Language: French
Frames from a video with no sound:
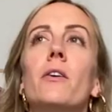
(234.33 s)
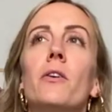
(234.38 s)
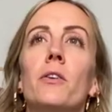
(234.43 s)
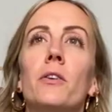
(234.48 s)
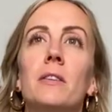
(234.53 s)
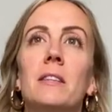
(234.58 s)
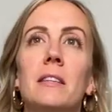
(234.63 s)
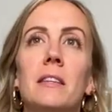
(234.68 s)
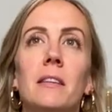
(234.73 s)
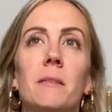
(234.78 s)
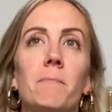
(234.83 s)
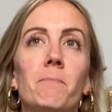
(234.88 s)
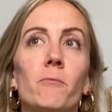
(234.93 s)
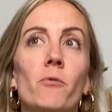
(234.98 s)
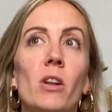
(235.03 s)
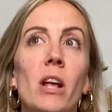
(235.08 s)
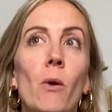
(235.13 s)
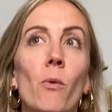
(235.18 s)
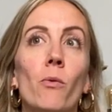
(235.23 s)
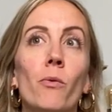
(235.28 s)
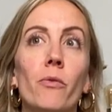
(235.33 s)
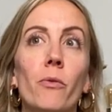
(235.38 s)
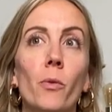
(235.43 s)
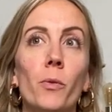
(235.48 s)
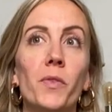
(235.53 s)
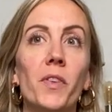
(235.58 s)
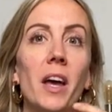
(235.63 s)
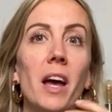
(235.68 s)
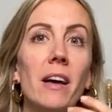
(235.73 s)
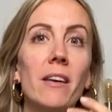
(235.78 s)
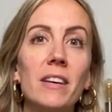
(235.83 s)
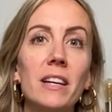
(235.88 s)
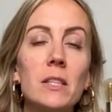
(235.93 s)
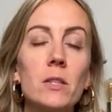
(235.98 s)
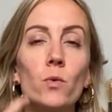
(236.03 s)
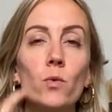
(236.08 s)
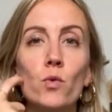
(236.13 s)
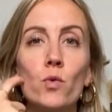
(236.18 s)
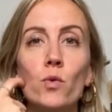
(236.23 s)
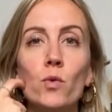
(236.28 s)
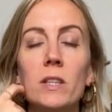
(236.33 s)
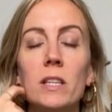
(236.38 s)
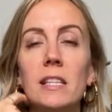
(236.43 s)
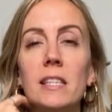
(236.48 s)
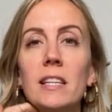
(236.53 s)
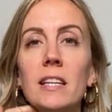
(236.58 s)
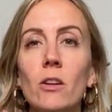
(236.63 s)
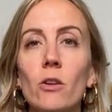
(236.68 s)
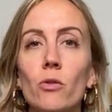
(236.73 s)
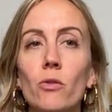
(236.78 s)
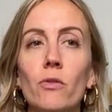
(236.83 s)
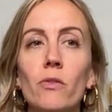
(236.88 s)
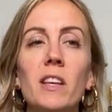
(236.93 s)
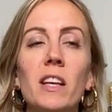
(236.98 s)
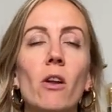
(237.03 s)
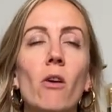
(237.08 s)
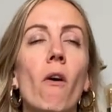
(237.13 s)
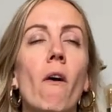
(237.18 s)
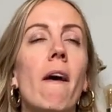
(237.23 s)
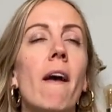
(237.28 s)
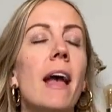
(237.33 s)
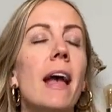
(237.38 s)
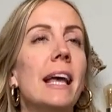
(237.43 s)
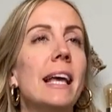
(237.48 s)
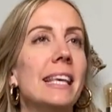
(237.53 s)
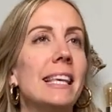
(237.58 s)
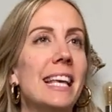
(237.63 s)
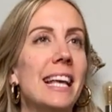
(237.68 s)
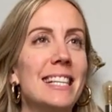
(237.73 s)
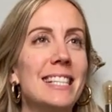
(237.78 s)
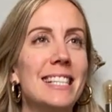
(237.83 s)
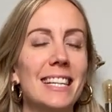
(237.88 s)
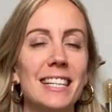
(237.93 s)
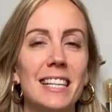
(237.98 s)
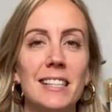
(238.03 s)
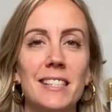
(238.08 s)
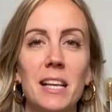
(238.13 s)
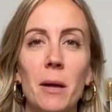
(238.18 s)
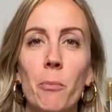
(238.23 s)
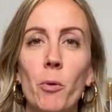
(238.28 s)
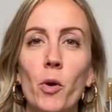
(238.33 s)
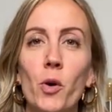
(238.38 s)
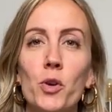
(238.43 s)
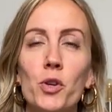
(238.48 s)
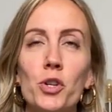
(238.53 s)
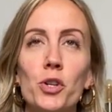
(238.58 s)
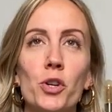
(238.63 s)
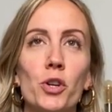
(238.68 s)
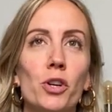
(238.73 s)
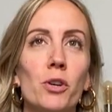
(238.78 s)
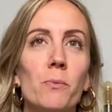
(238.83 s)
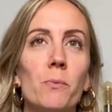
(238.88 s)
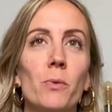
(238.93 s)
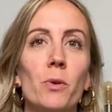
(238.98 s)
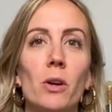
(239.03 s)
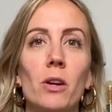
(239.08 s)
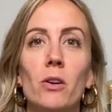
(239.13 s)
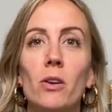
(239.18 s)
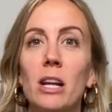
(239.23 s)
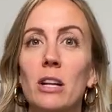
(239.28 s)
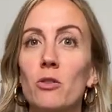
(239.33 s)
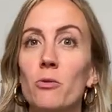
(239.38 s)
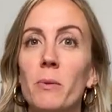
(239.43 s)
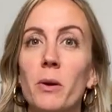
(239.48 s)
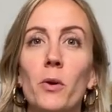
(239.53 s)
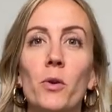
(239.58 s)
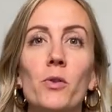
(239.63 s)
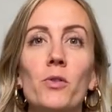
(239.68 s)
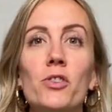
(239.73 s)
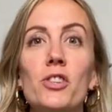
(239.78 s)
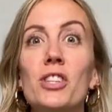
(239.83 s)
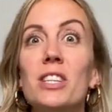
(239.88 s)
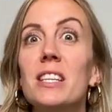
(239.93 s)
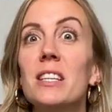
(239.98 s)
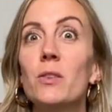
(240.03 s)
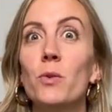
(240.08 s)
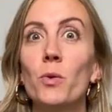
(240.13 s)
Euh, des, voilà, on, traverse toujours des cycles de vie. Alors il y a certaines approches comme la numérologie,